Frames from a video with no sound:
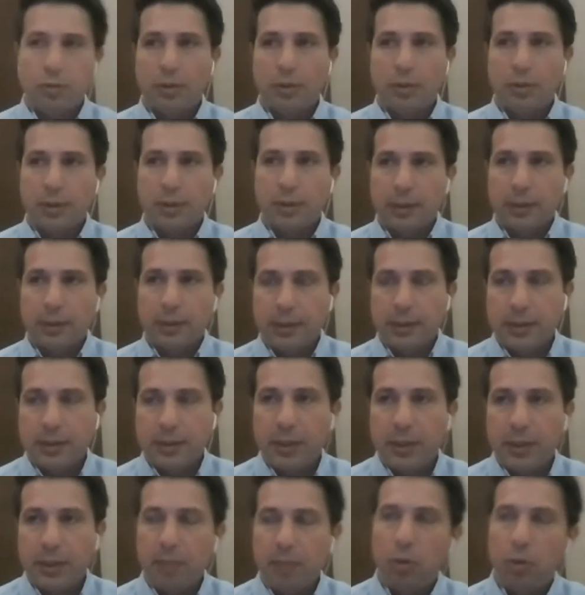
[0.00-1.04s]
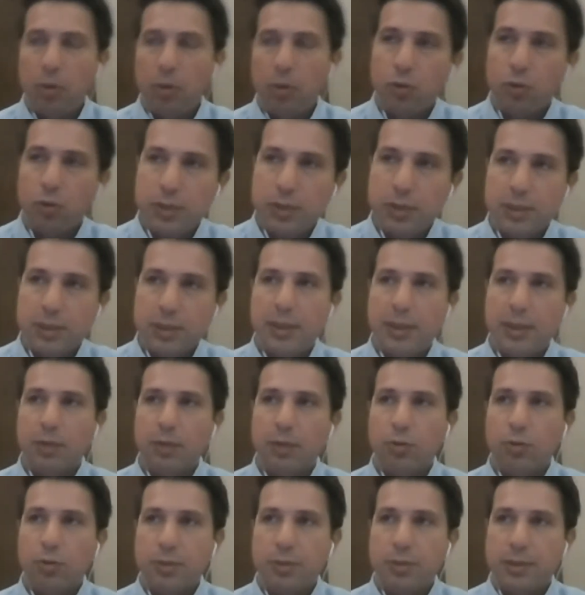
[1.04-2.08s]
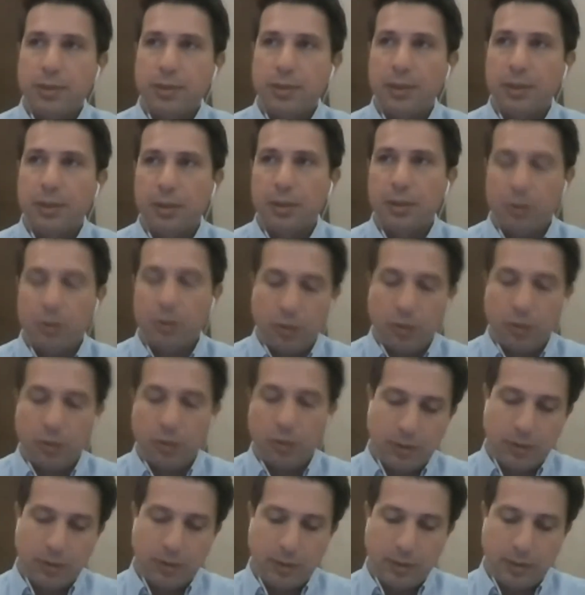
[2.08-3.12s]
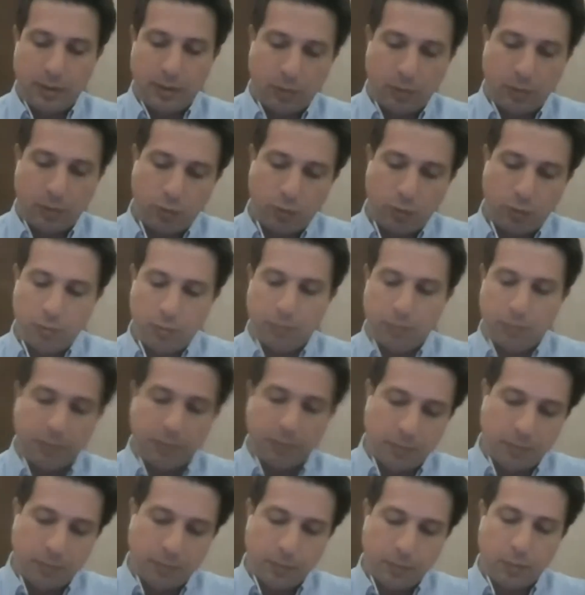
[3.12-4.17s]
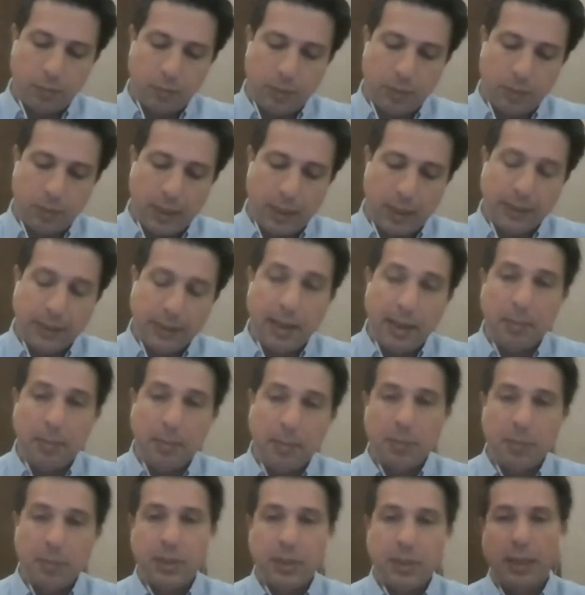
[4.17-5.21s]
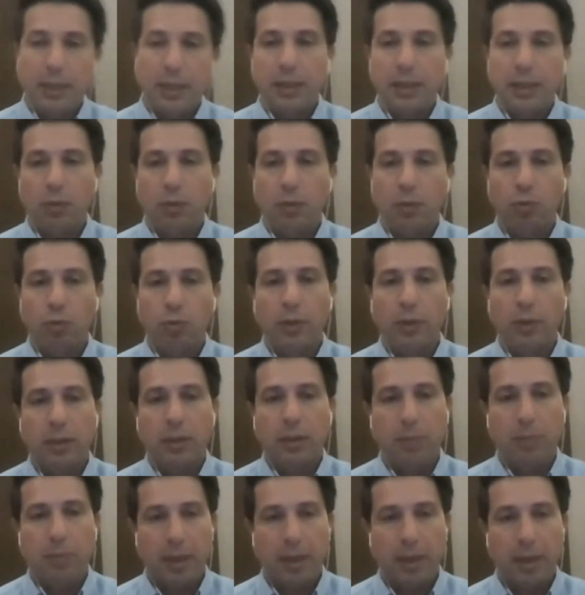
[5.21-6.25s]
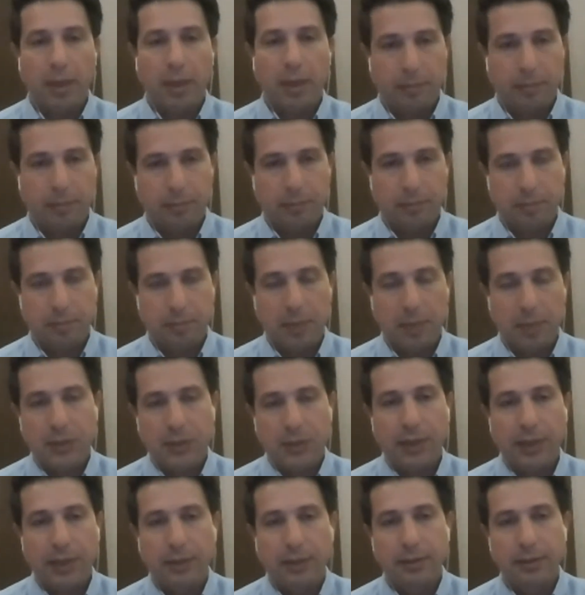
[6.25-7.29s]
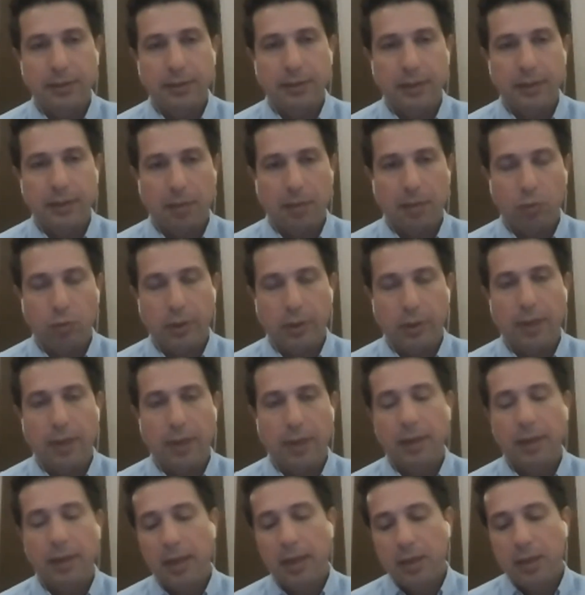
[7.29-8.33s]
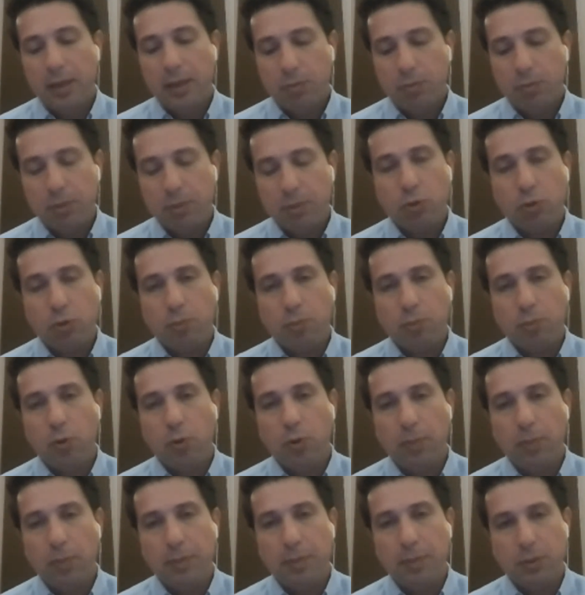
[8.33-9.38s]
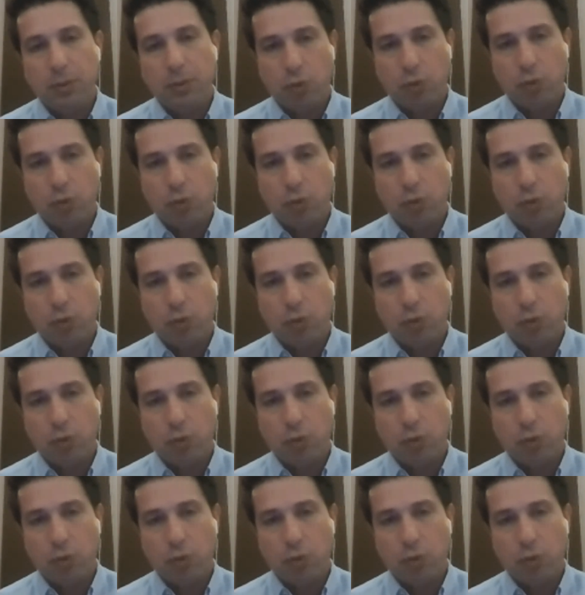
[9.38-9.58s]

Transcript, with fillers: e, şeyin blok zincir teknolojisi e, anlamlı bir şekilde kullanılmaya başlandığından bu yana birçok problemi